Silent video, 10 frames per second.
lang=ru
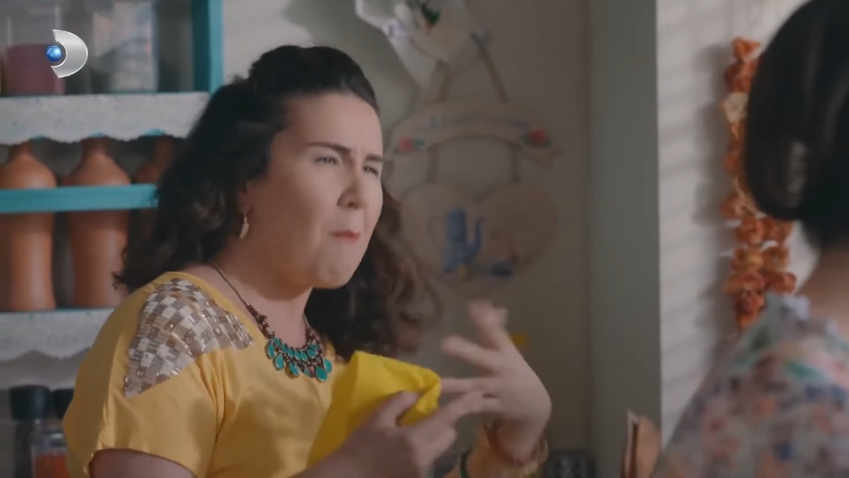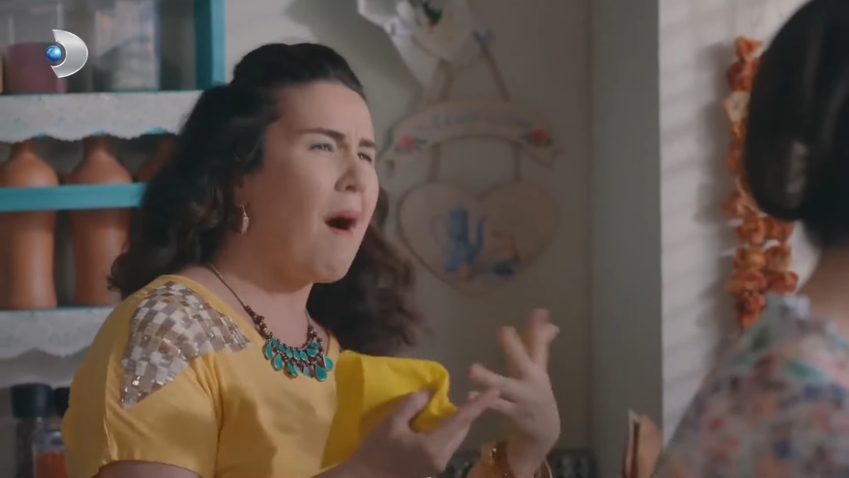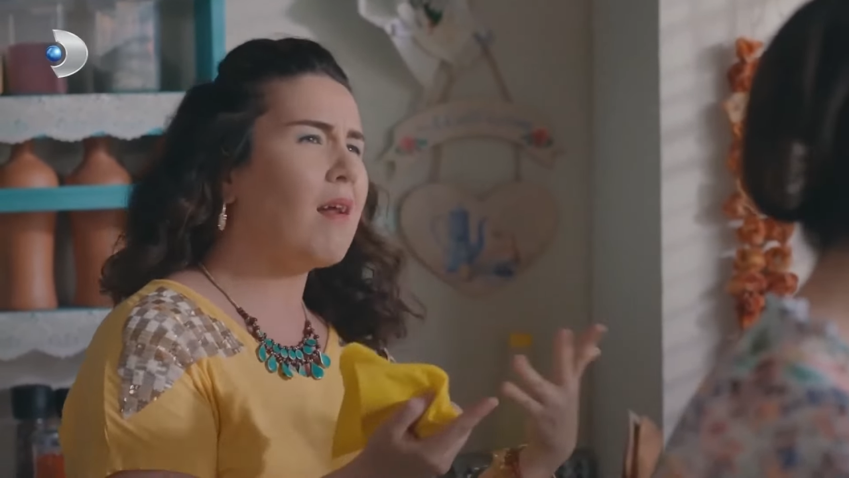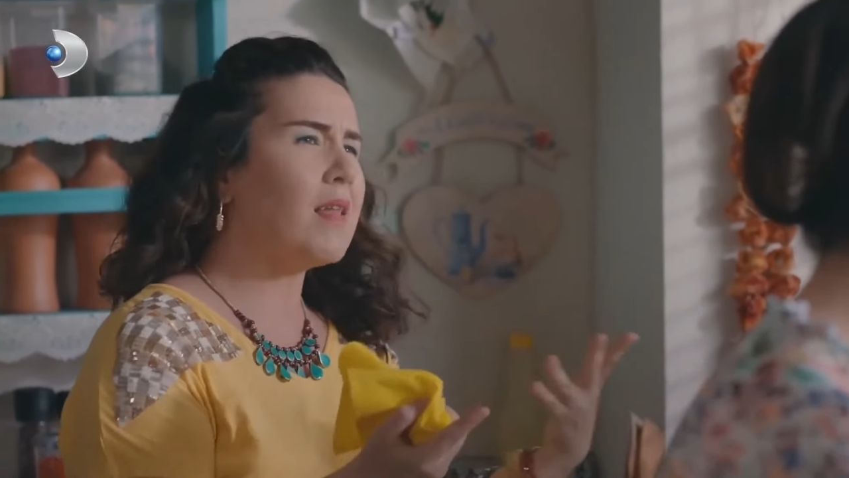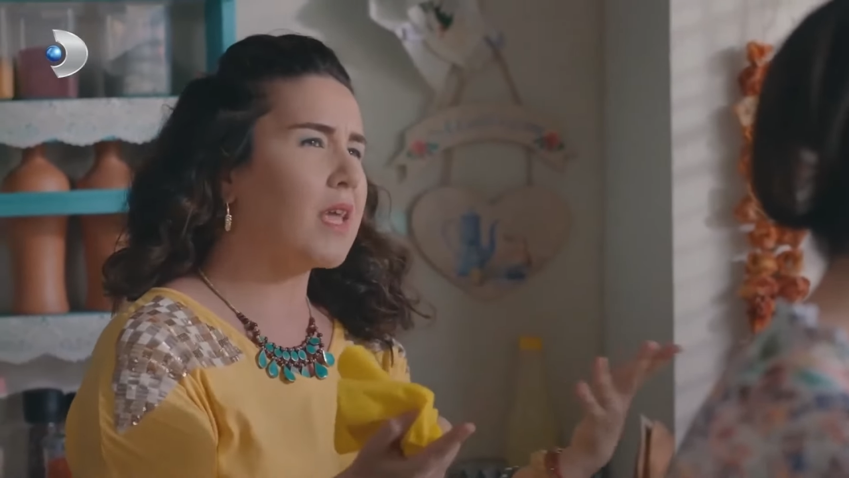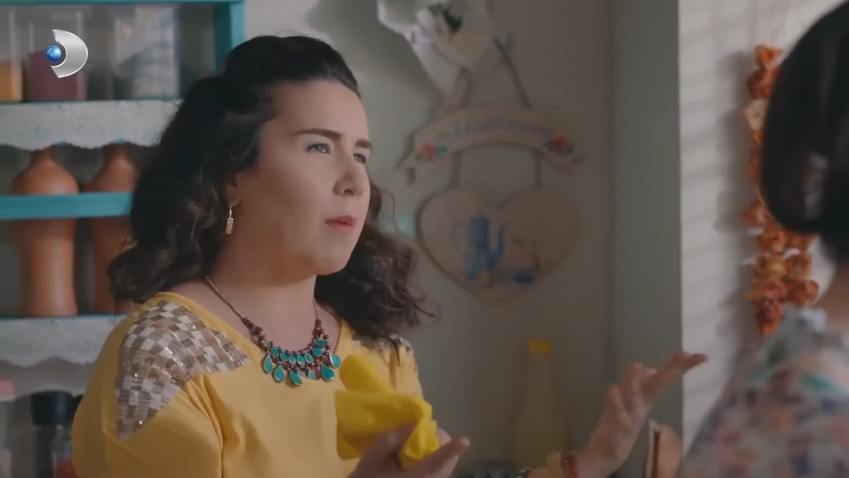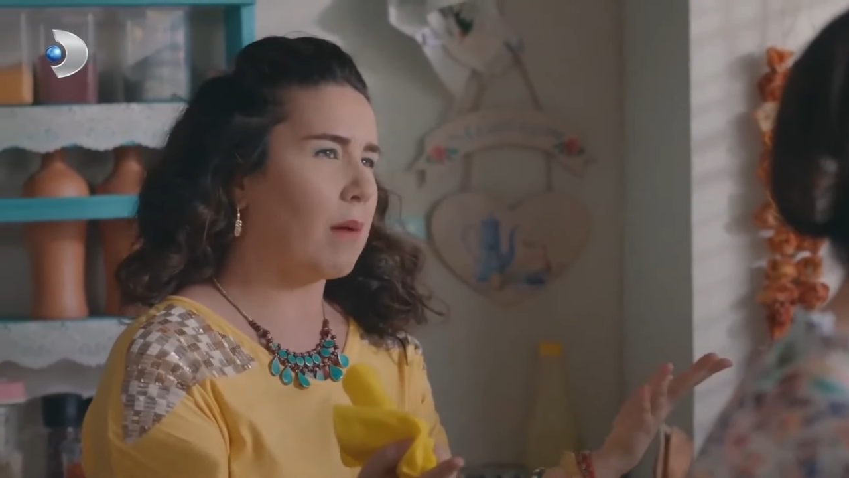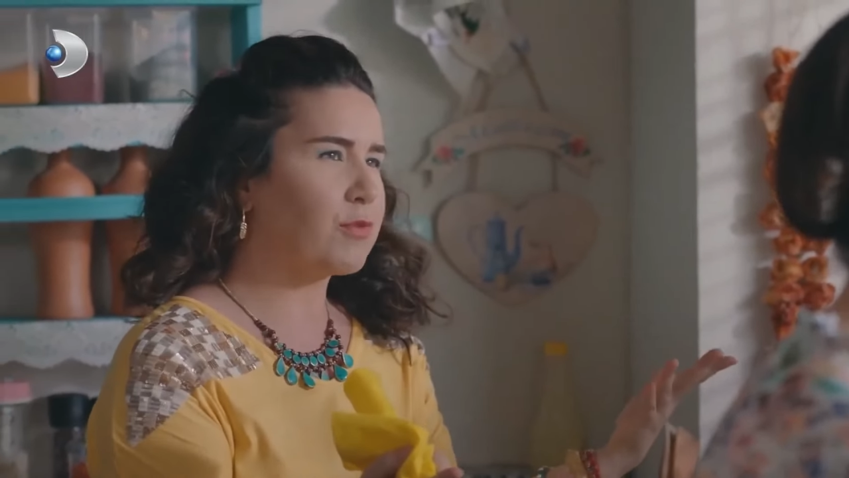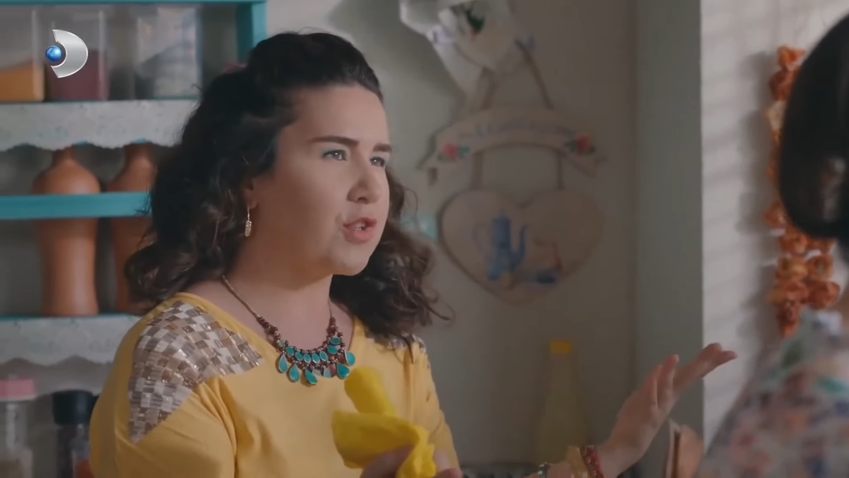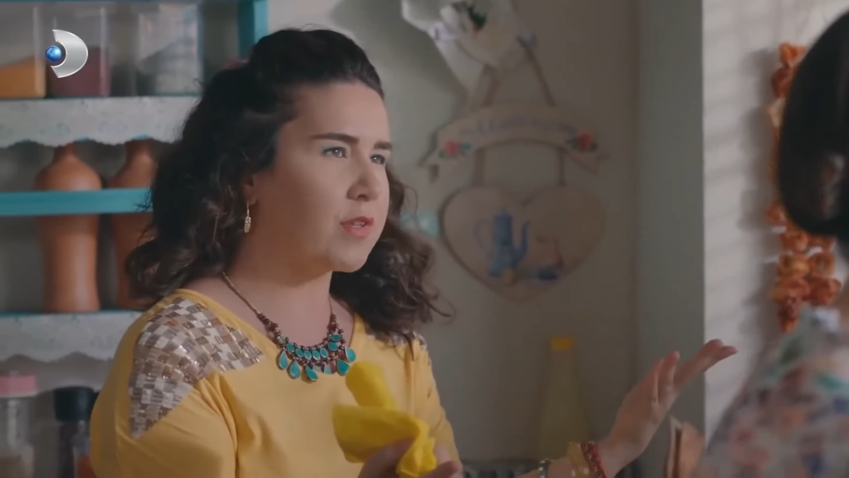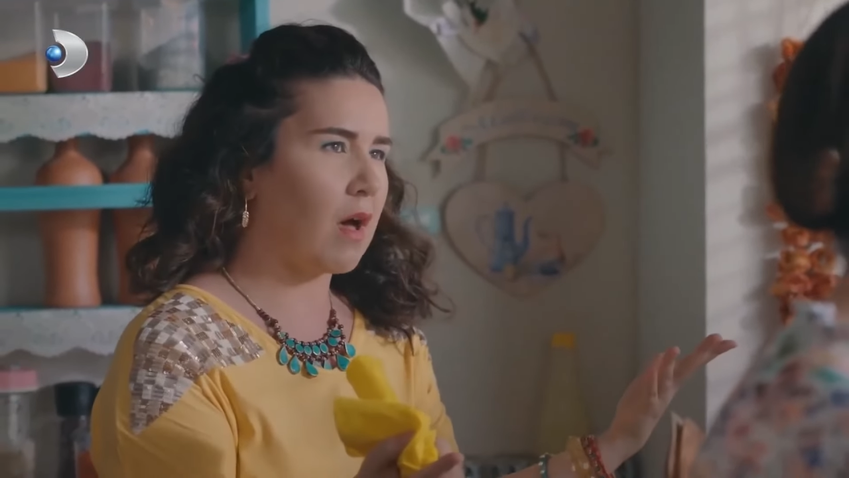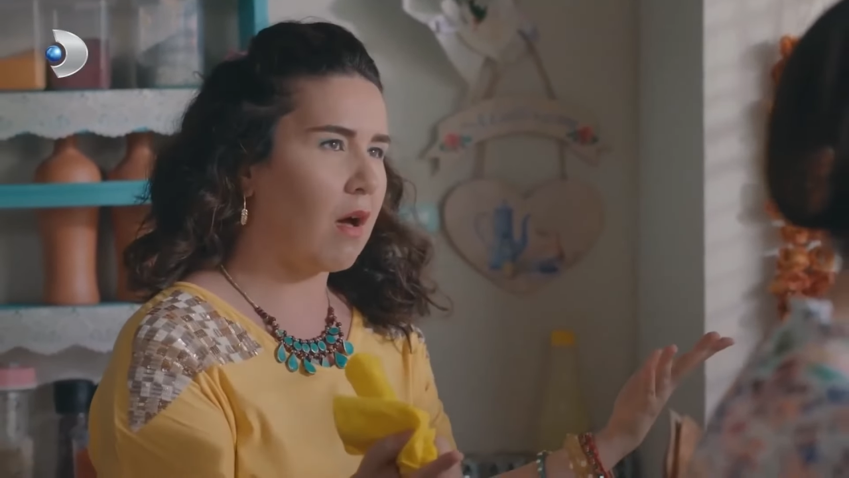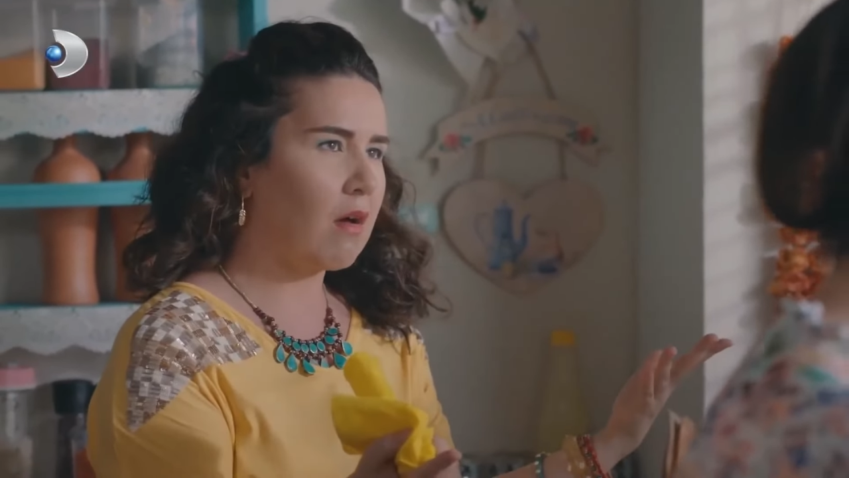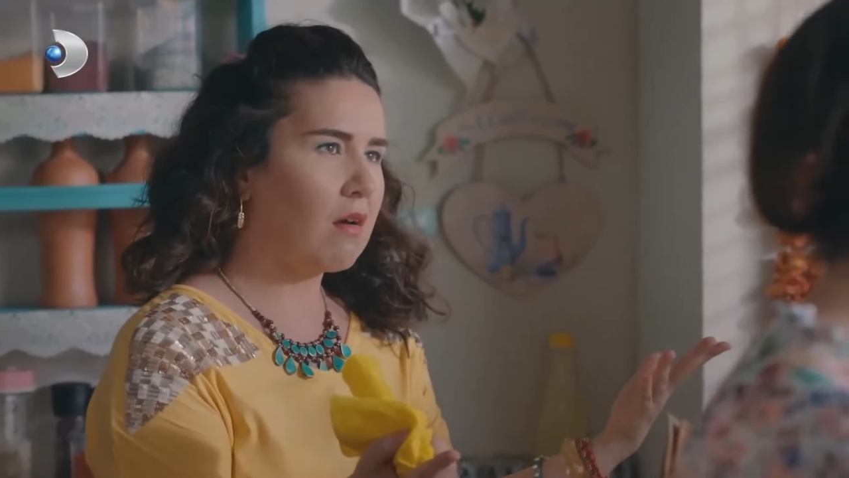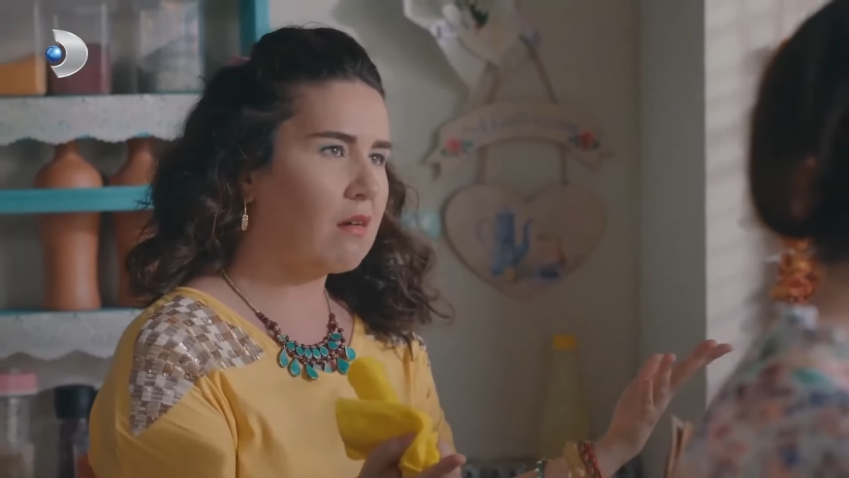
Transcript: вернутся в наше кафе.